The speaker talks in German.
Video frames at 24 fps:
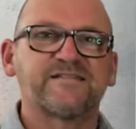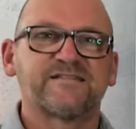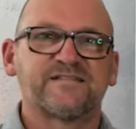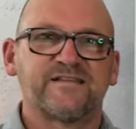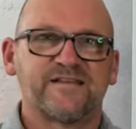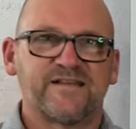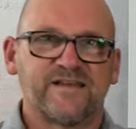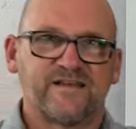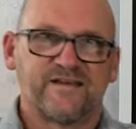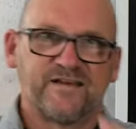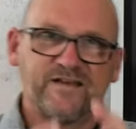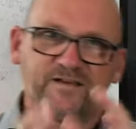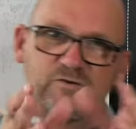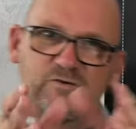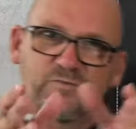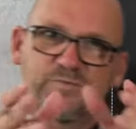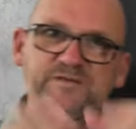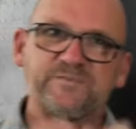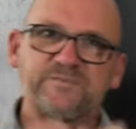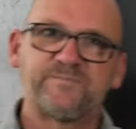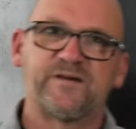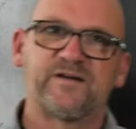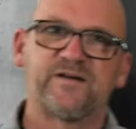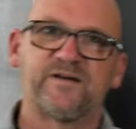ist leer. Ne? Du
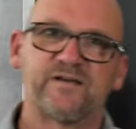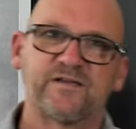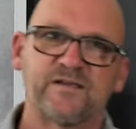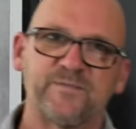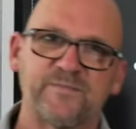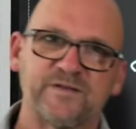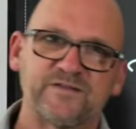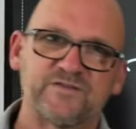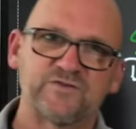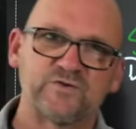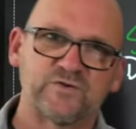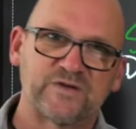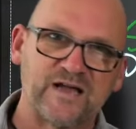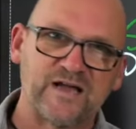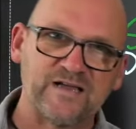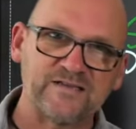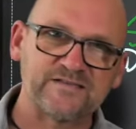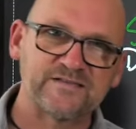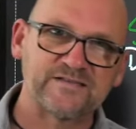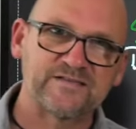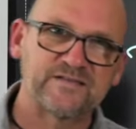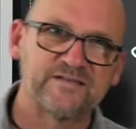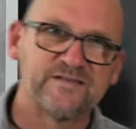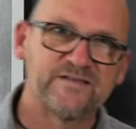bist bei jemand zu
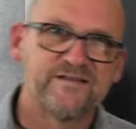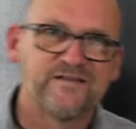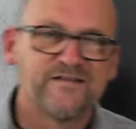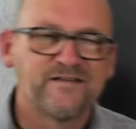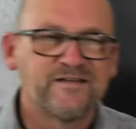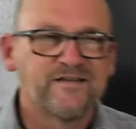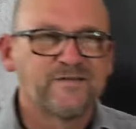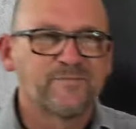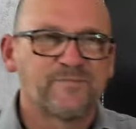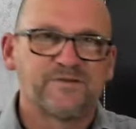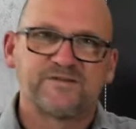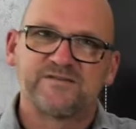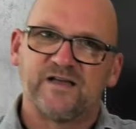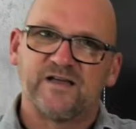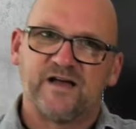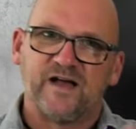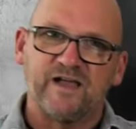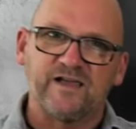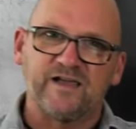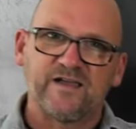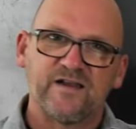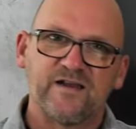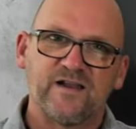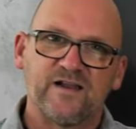Gast bist da
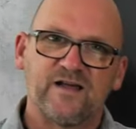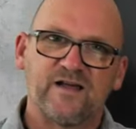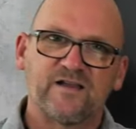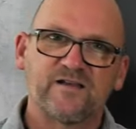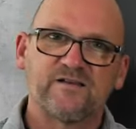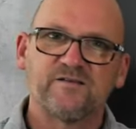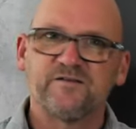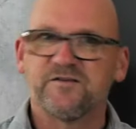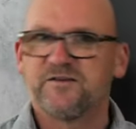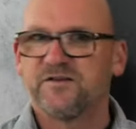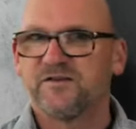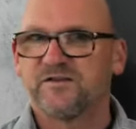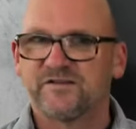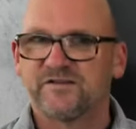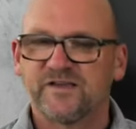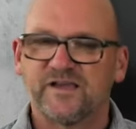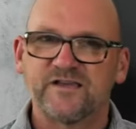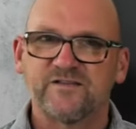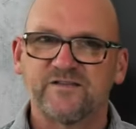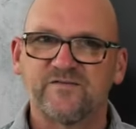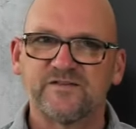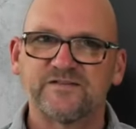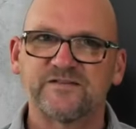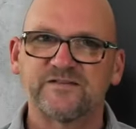eingeladen, ihr
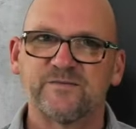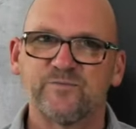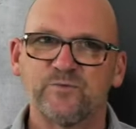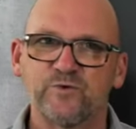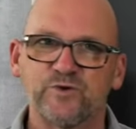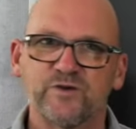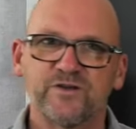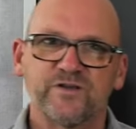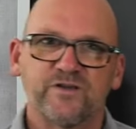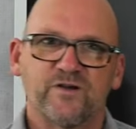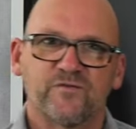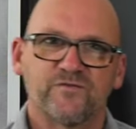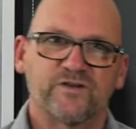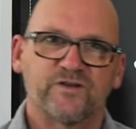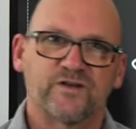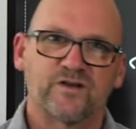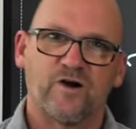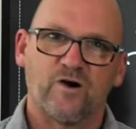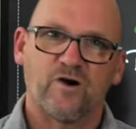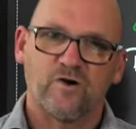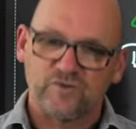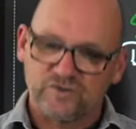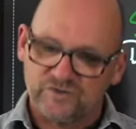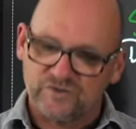trinkt was gemütlich auf der
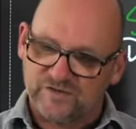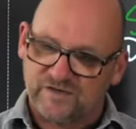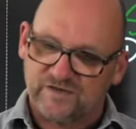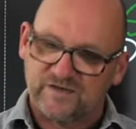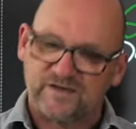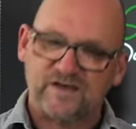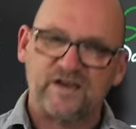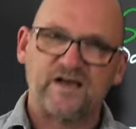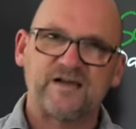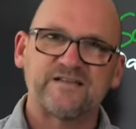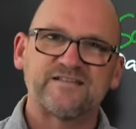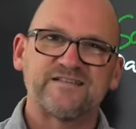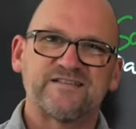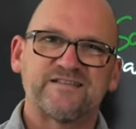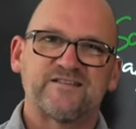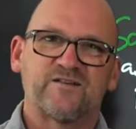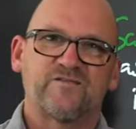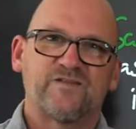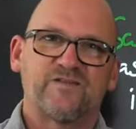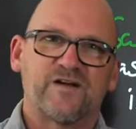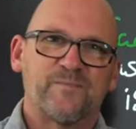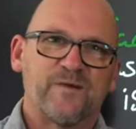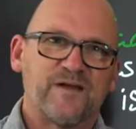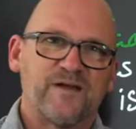Couch, dein Glas ist
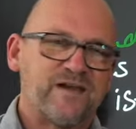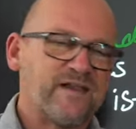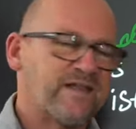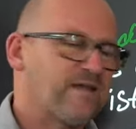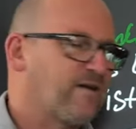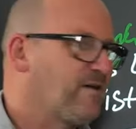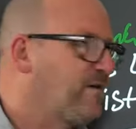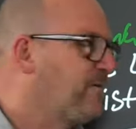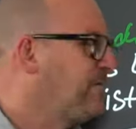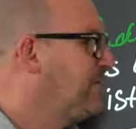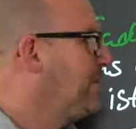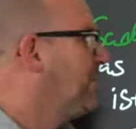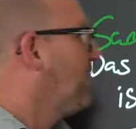auf einmal leer